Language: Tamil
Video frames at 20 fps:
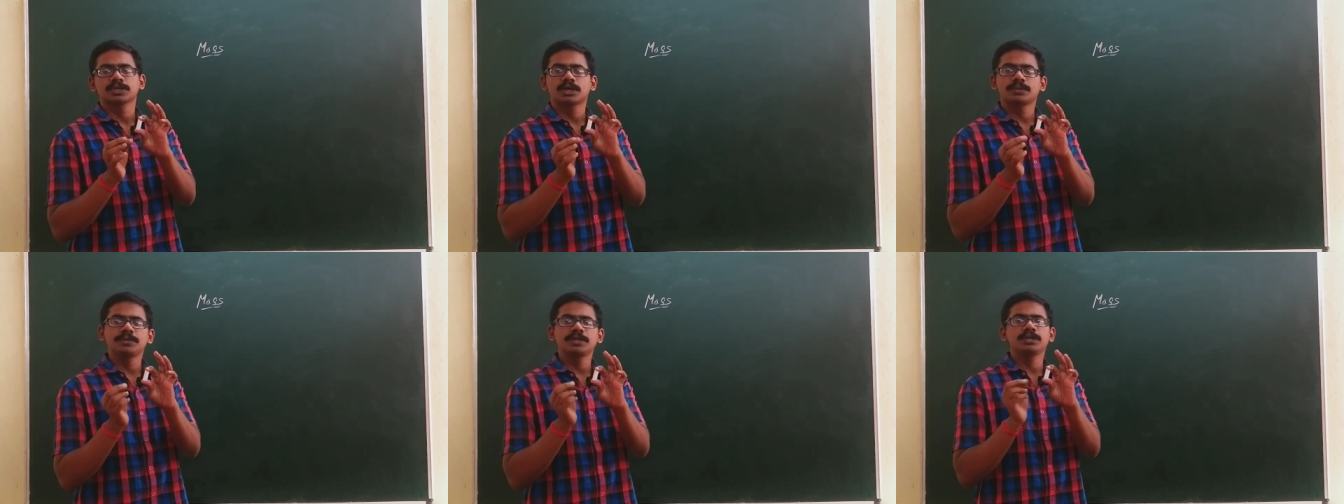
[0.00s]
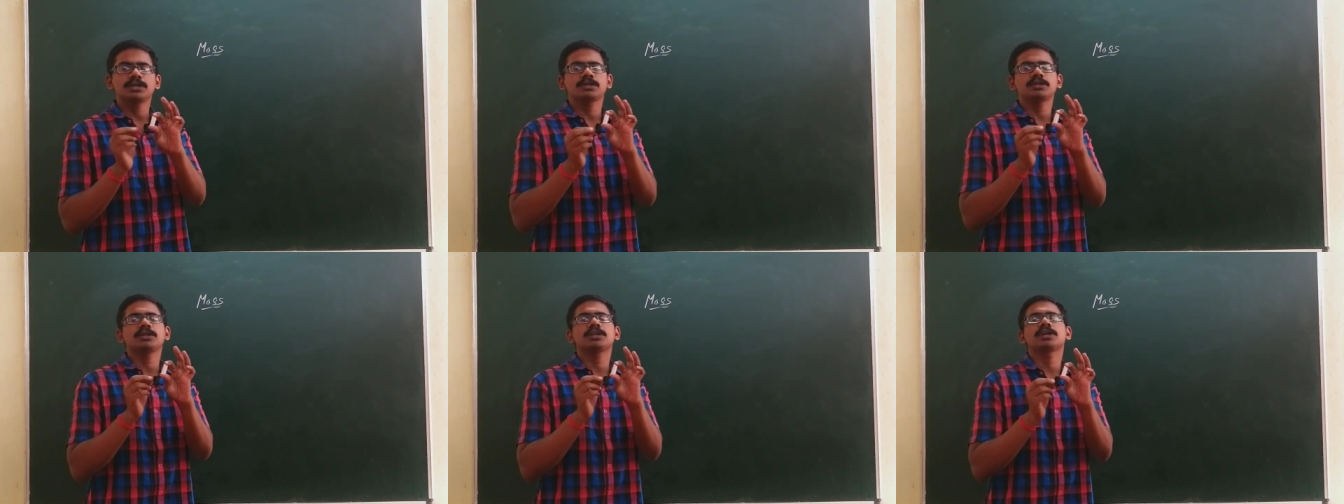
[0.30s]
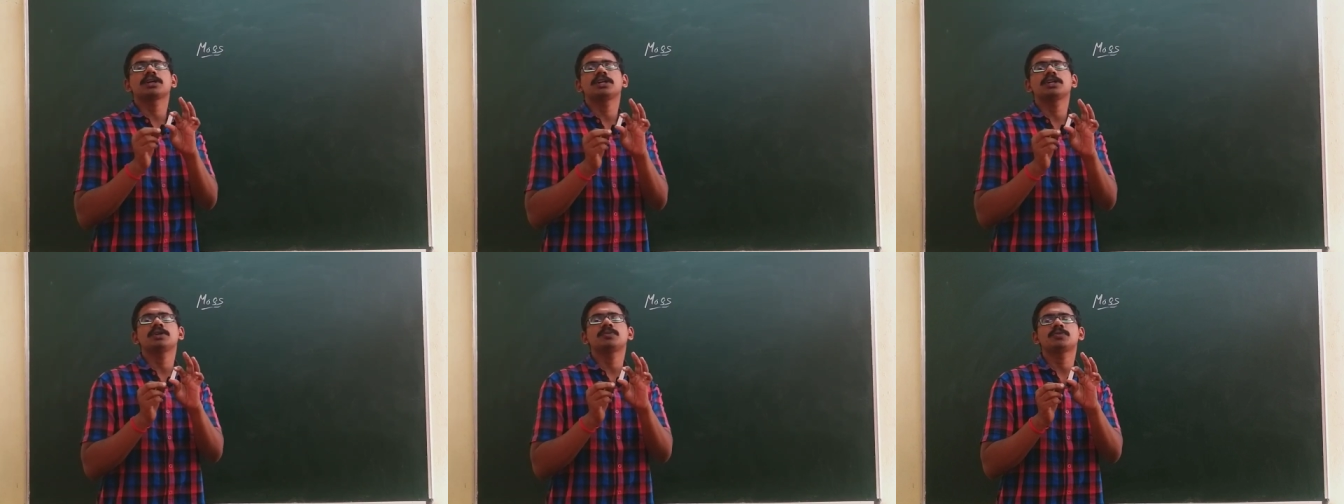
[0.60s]
அப்படிங்கிறத
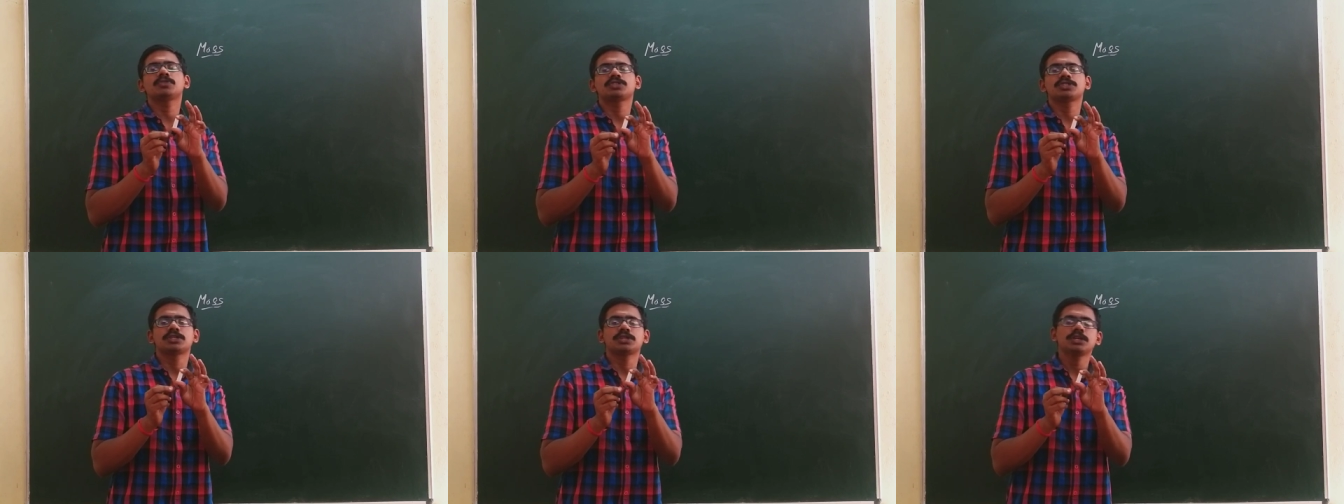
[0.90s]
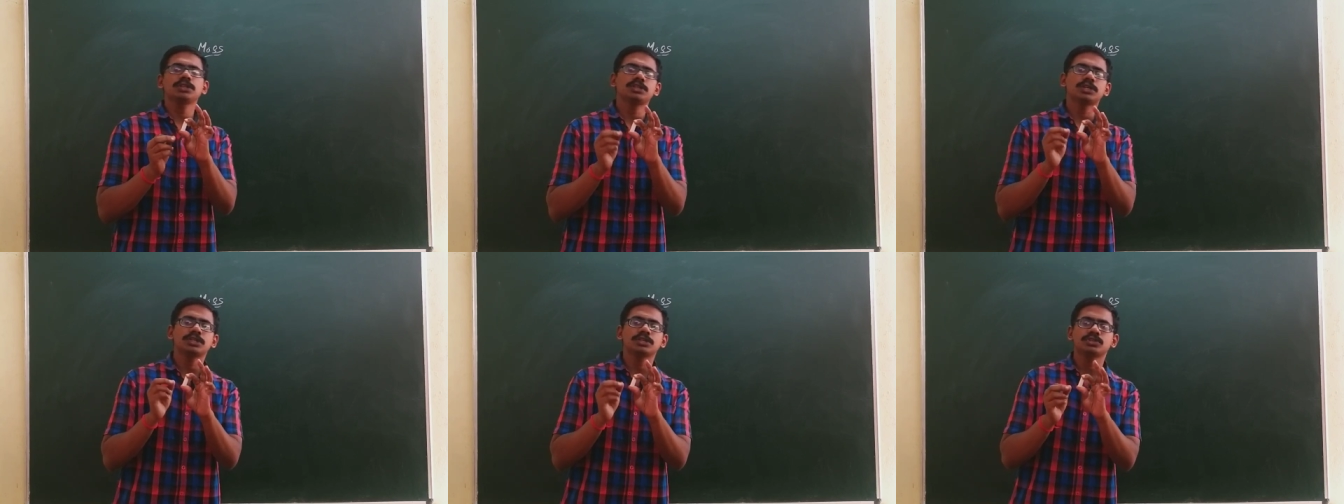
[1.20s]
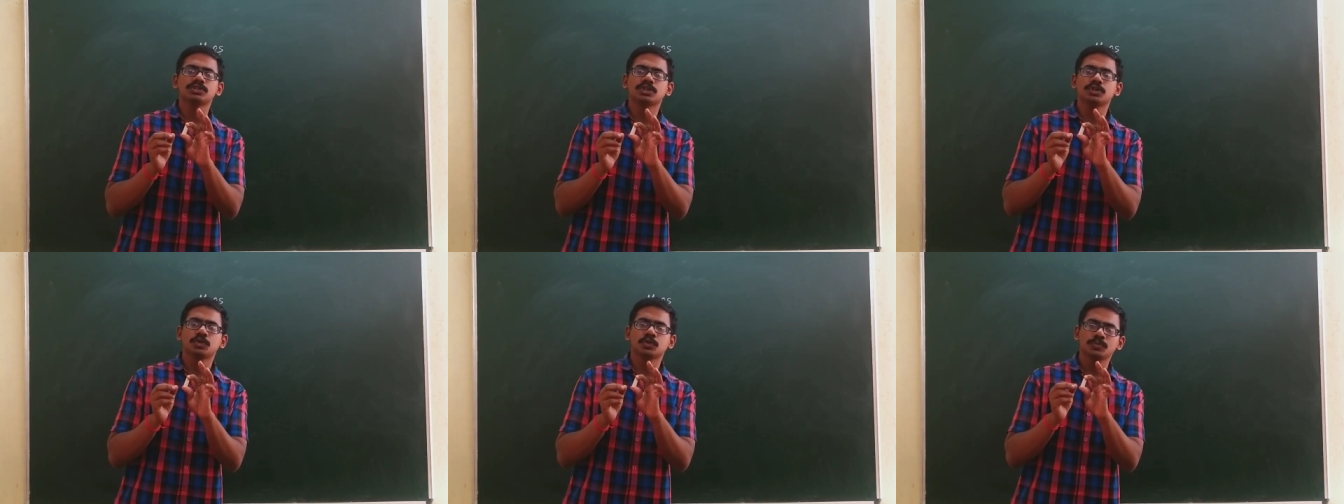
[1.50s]
நான் கண்டுபிடிச்சேன்னா தட்
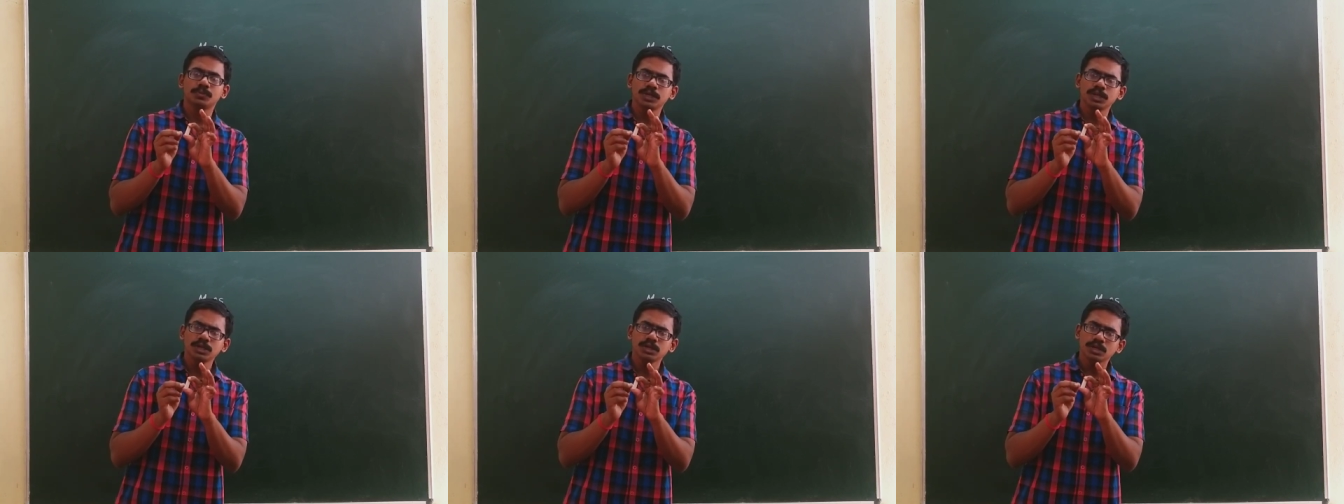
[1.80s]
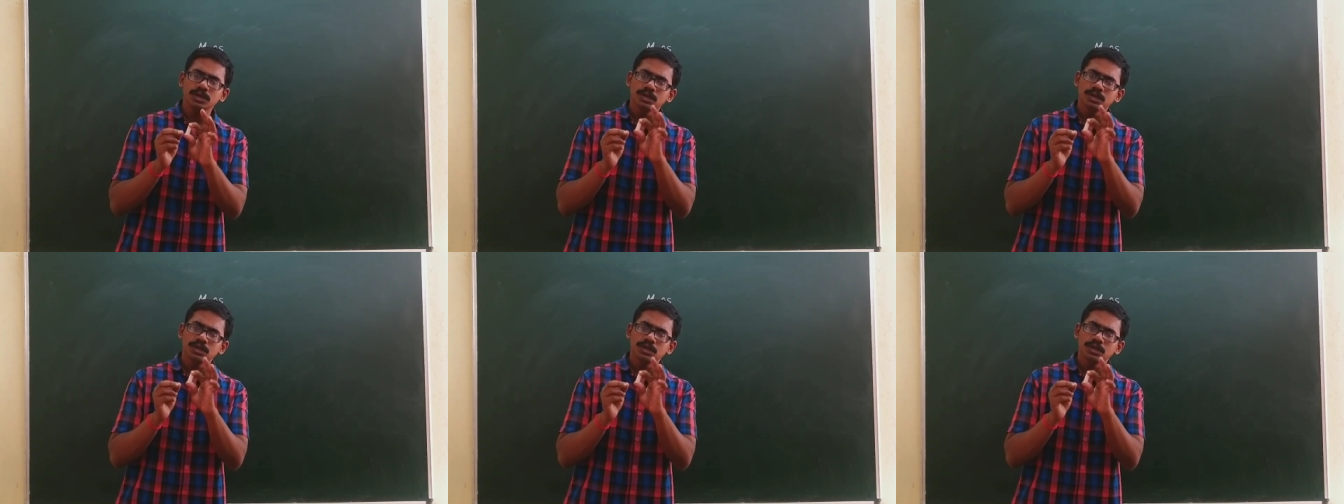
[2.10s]
இஸ் செட் டு பி